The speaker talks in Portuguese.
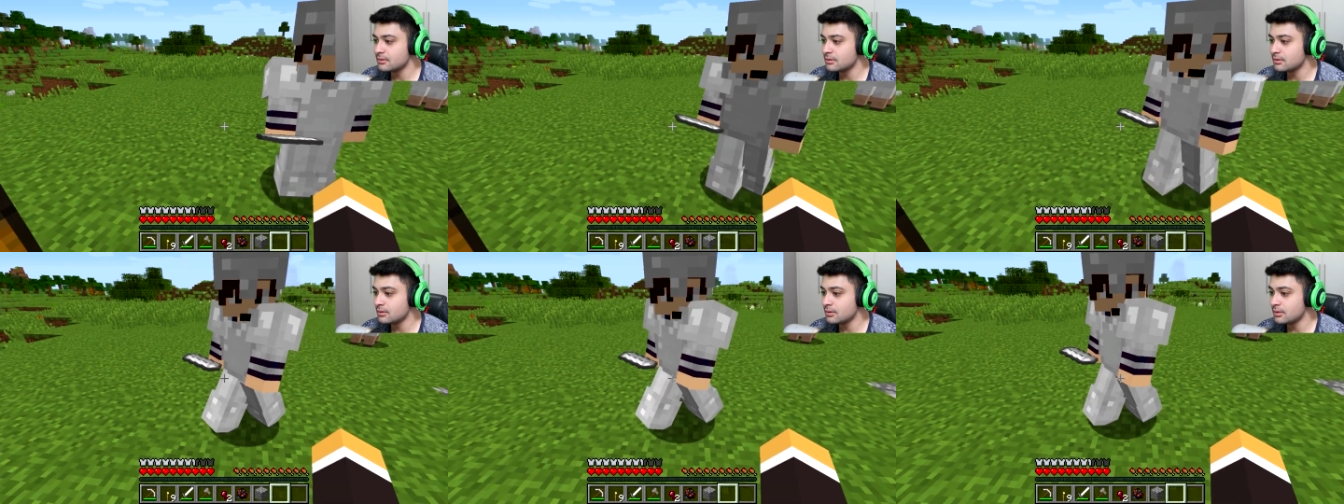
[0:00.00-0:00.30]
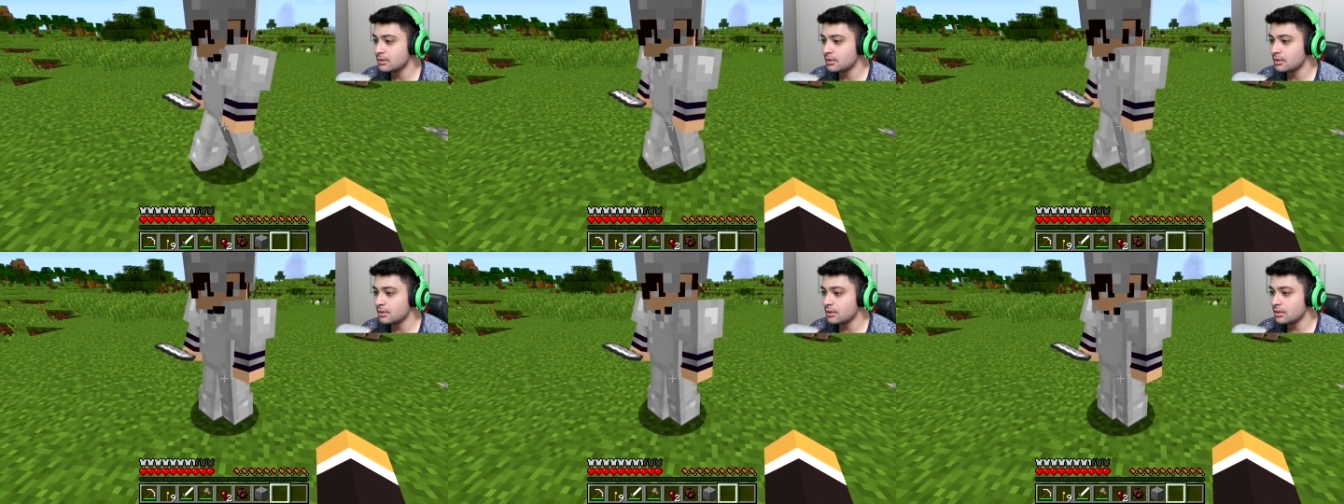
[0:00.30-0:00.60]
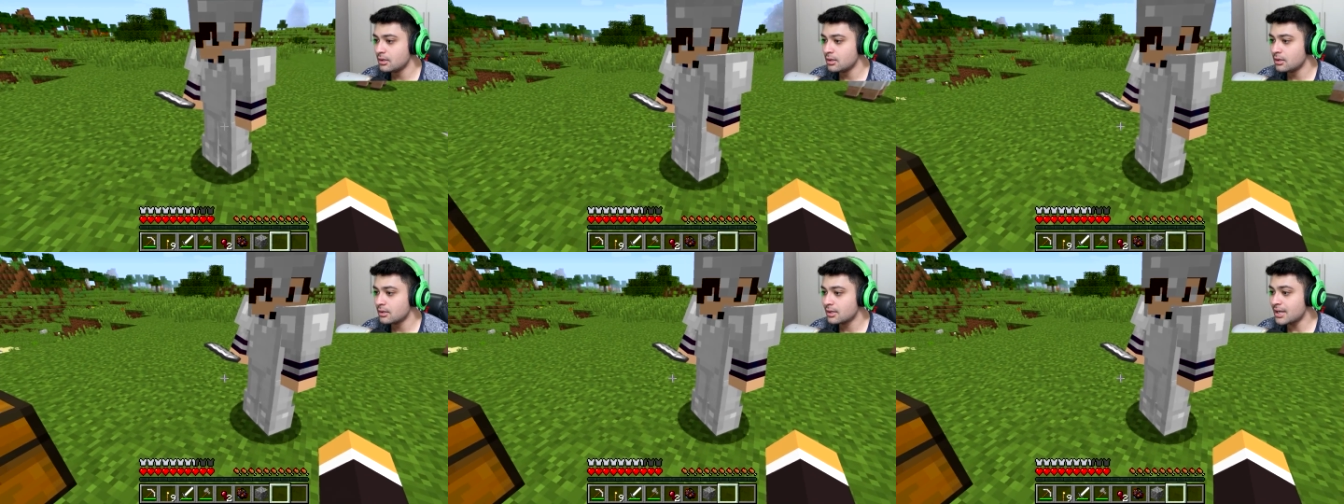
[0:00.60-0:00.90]
mim!
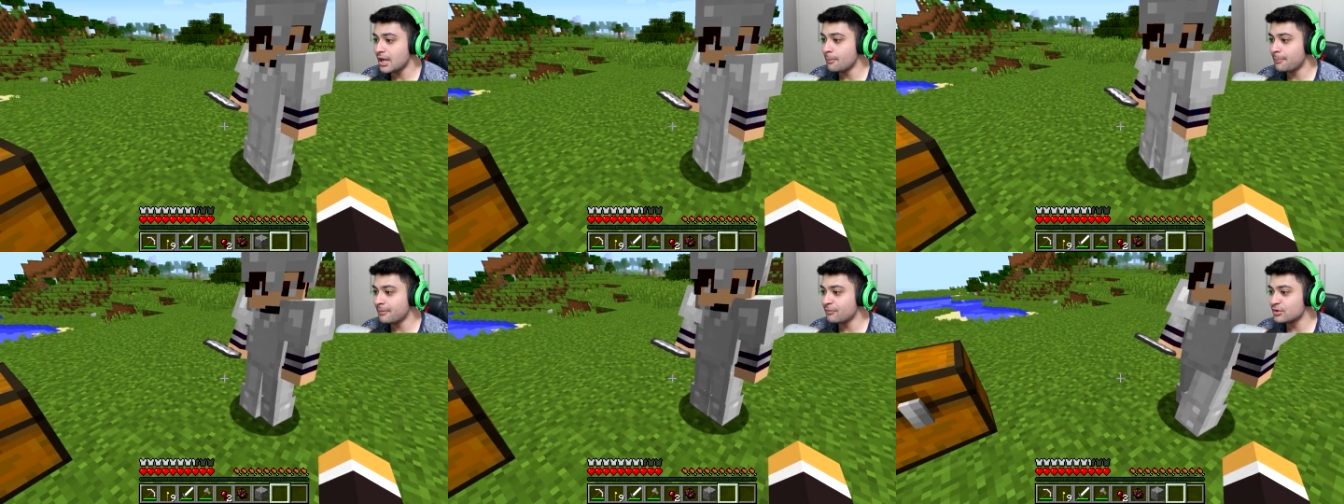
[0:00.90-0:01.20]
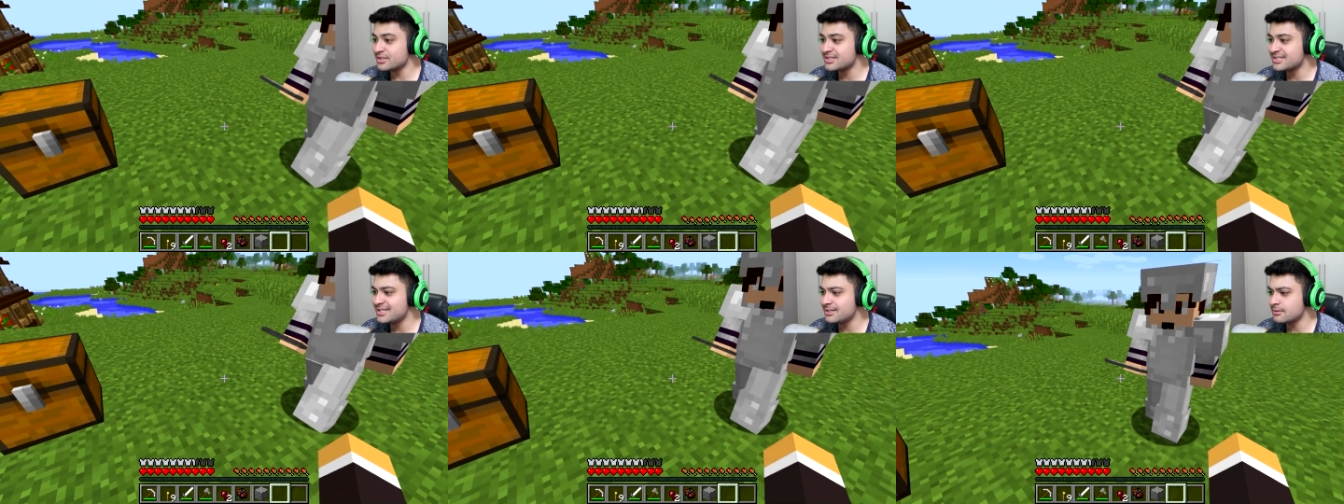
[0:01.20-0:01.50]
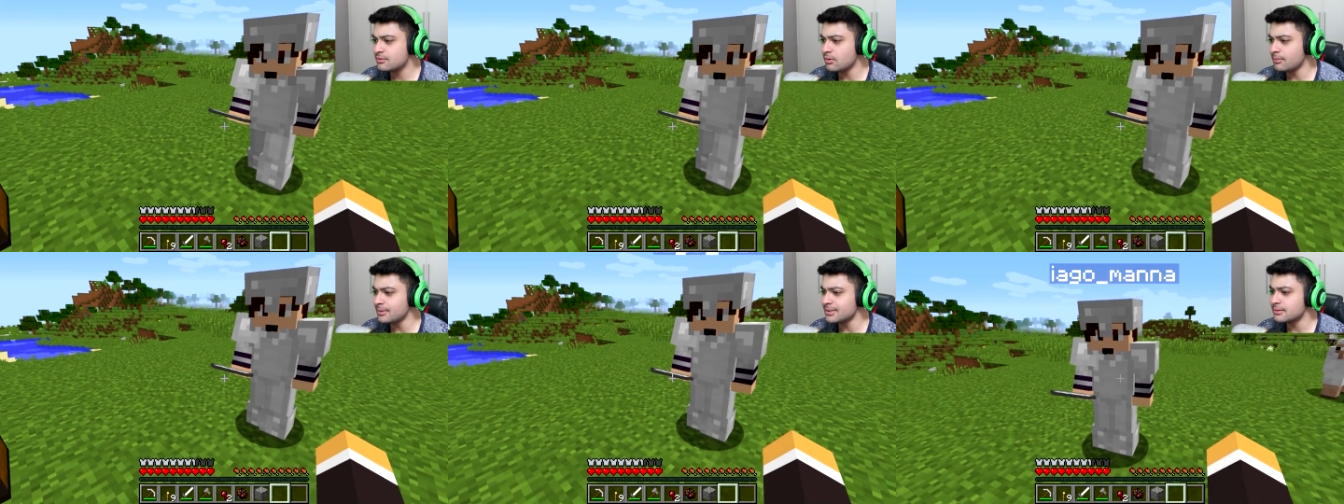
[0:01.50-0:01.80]
Caiu pra você.
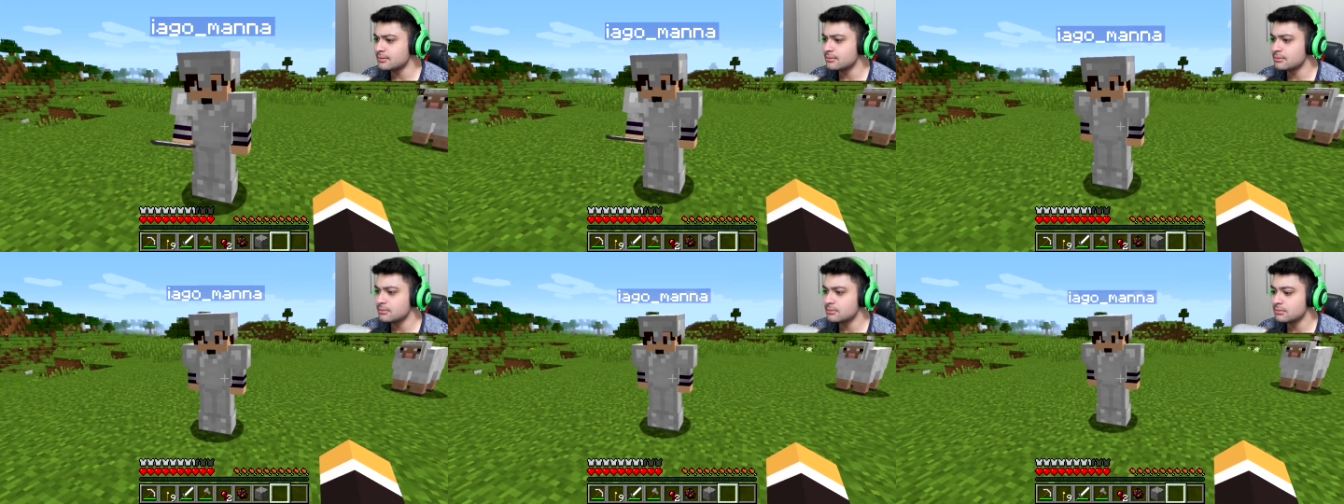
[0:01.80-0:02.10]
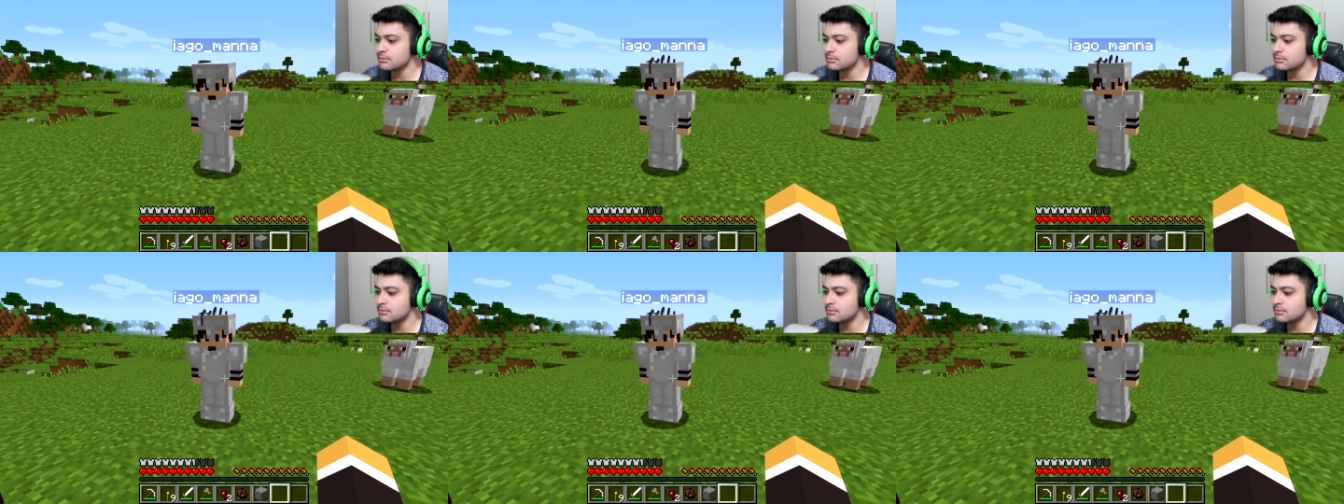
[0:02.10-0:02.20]
Como?